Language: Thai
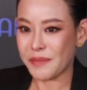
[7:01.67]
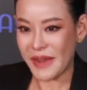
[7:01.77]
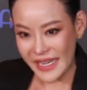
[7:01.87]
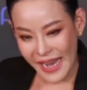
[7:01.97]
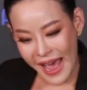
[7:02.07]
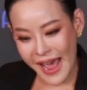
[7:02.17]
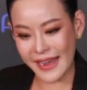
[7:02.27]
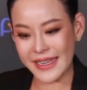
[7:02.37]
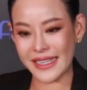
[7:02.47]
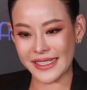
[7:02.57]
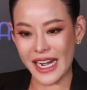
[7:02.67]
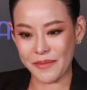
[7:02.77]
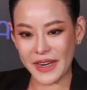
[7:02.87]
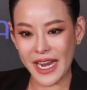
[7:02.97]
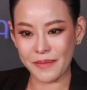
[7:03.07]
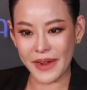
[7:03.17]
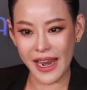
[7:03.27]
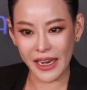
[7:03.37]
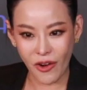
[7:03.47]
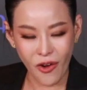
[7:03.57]
ปีหน้าอยากจะกลับมาทำงา
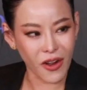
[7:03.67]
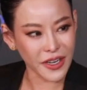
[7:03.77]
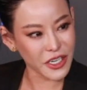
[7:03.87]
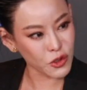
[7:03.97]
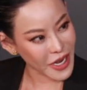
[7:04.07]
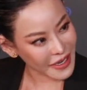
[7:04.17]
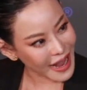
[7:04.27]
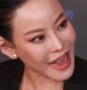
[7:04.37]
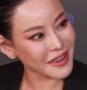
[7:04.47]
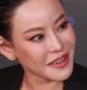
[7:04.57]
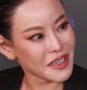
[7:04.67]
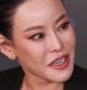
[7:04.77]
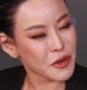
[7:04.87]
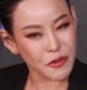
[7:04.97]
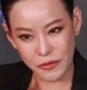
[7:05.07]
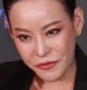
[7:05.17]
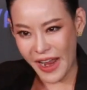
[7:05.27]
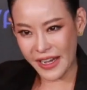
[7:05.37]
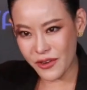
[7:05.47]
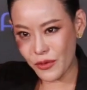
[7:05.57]
นละครที่ตัวเองรัก
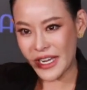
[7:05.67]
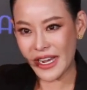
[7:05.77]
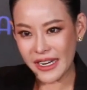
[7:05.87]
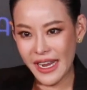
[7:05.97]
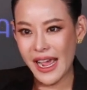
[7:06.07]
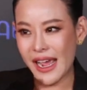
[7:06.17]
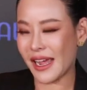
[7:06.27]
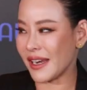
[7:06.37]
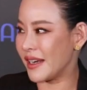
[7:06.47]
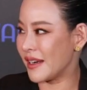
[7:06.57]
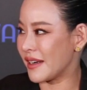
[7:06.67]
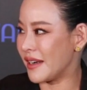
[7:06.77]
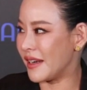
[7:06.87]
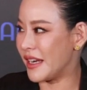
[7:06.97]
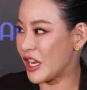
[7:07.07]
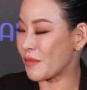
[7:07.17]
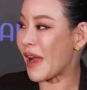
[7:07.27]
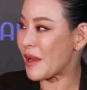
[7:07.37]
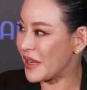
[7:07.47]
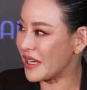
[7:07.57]
ฝันของหนิงข้างหน้าหนิงยัง
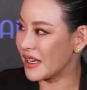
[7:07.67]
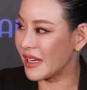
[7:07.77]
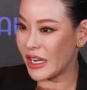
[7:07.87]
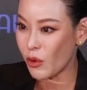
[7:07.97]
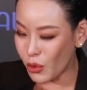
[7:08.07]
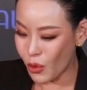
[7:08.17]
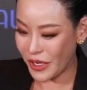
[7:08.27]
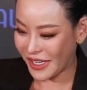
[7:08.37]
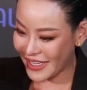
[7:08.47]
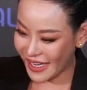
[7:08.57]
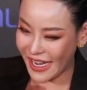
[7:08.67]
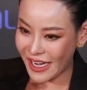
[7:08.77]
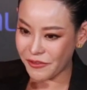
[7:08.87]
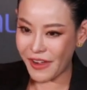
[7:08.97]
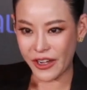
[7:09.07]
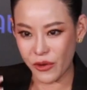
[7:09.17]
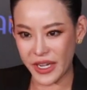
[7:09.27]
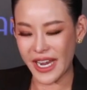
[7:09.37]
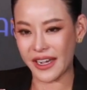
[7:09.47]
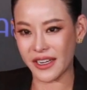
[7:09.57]
ไปไม่ถึงเลย แล้วลูกหนิงก็ยังเล็กฝันของ
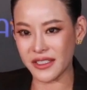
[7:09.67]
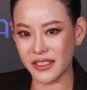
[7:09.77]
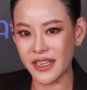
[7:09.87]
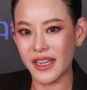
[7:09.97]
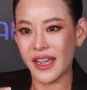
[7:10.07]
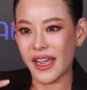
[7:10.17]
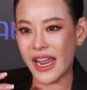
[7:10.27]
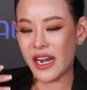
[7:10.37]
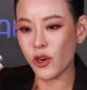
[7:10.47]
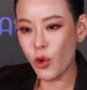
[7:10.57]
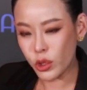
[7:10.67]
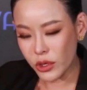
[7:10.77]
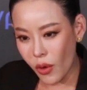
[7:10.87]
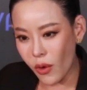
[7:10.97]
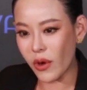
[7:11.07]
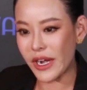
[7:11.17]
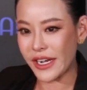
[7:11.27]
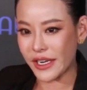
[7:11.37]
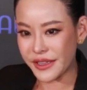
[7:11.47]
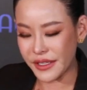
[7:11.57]
หนิงอันนี้ก็คือเห็นลูกโตเรีย
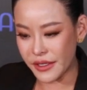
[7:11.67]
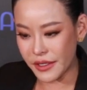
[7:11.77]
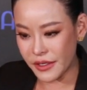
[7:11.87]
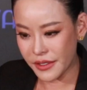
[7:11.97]
นหนังสือ